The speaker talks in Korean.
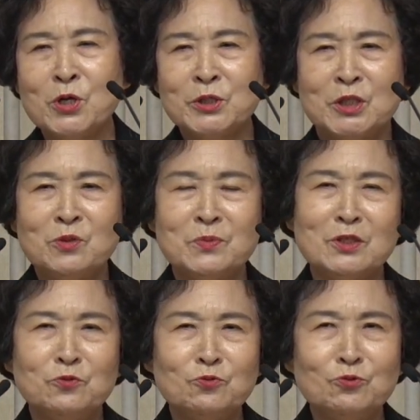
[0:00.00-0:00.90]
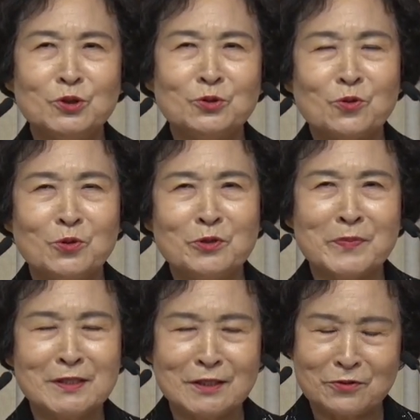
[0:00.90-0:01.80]
지금 이제 누구는 또 얼마
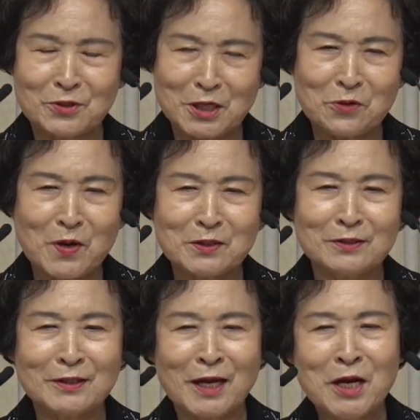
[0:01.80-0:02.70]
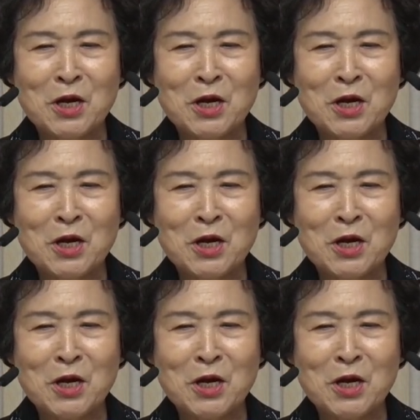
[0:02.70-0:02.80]
전에도 연락이 왔는데